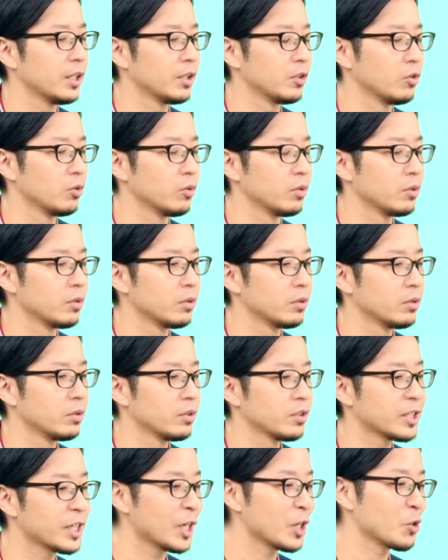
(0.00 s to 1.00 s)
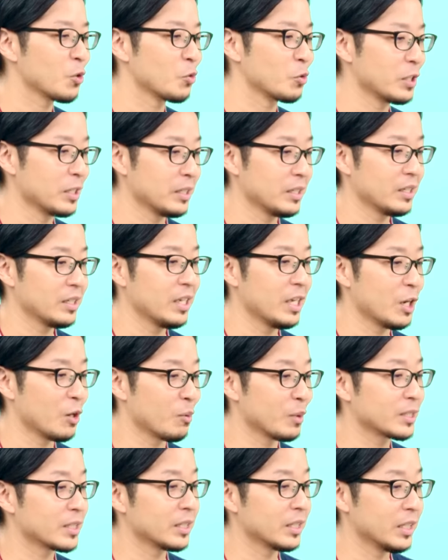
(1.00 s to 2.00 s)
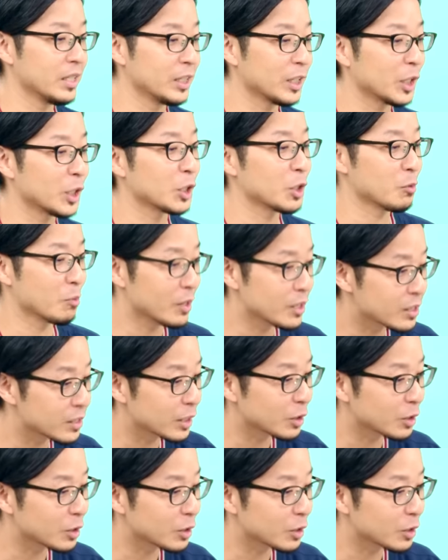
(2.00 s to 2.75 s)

うん、あの最後に選ばせていただきまし